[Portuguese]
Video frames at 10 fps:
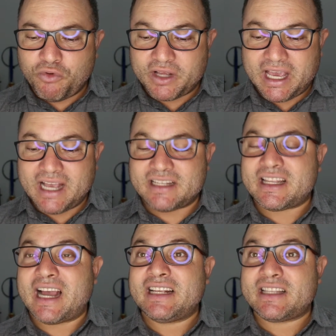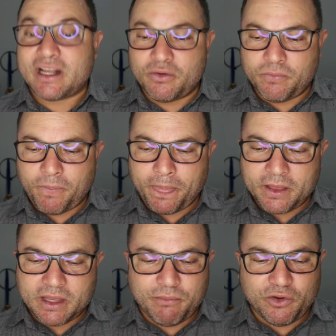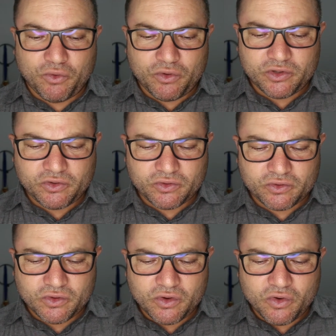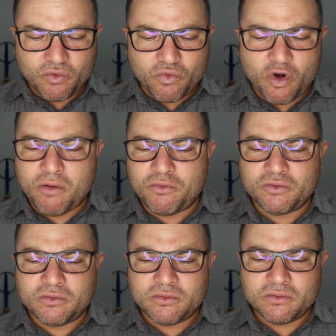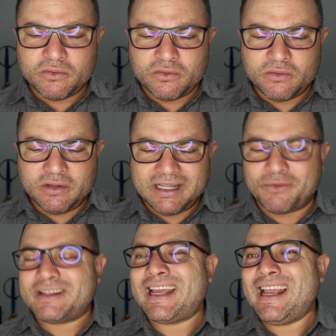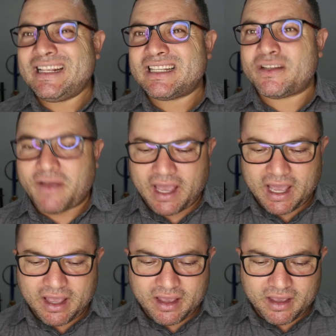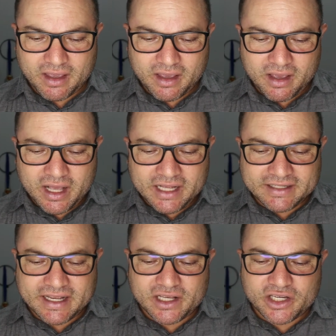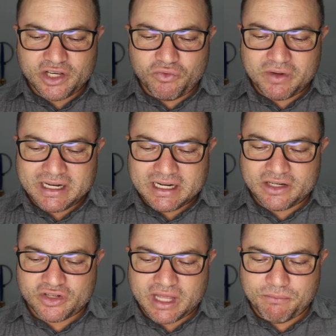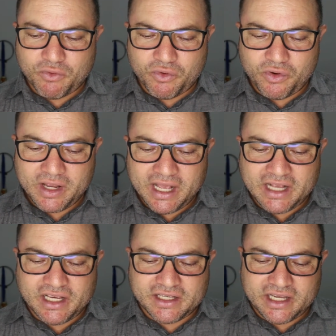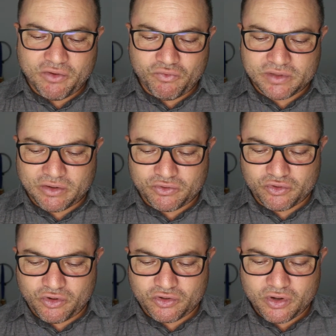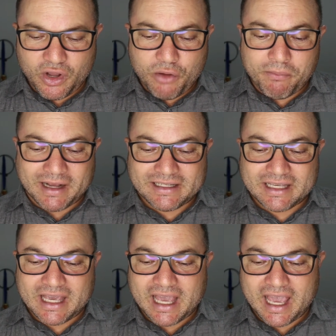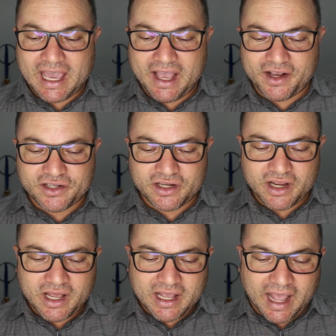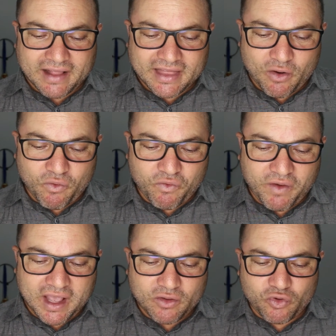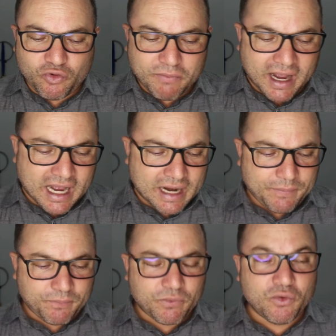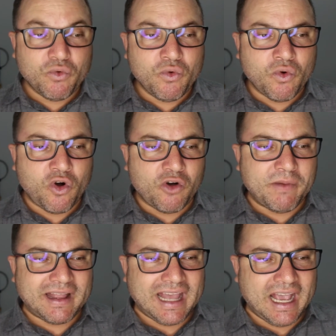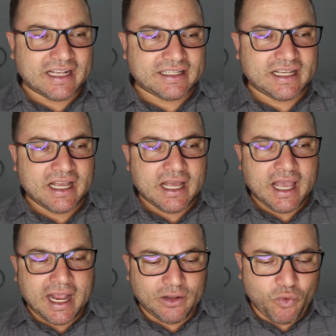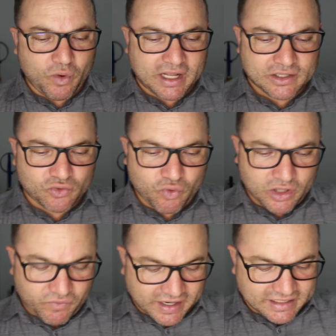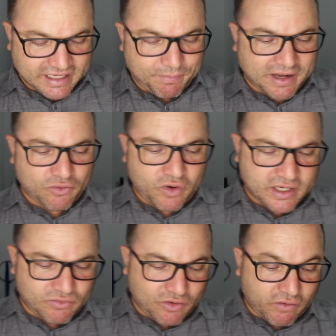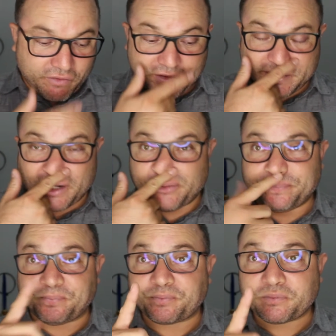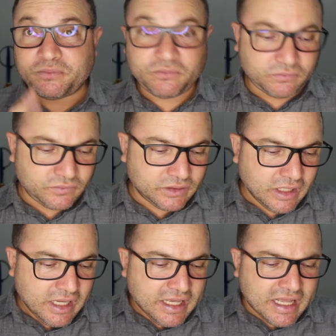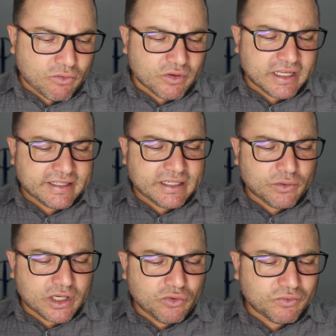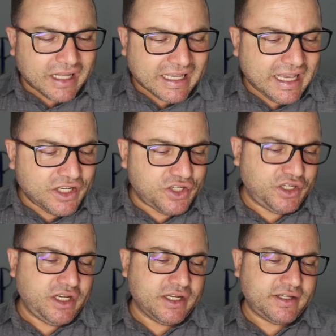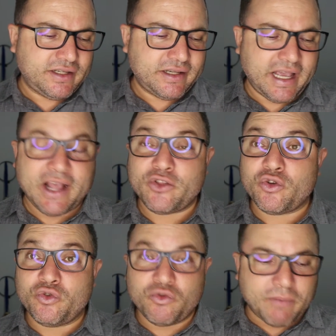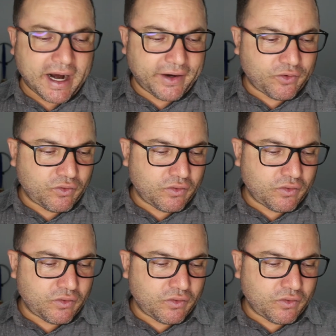Por que estáis tão temerosos? Como não tendes fé? E sentiram um grande temor, e diziam uns aos outros: Mas quem é este que até o vento do mar o obedece? Em Lucas 8 vai dizer para nós uma nova visão e aconteceu que num daqueles dias entrou num barco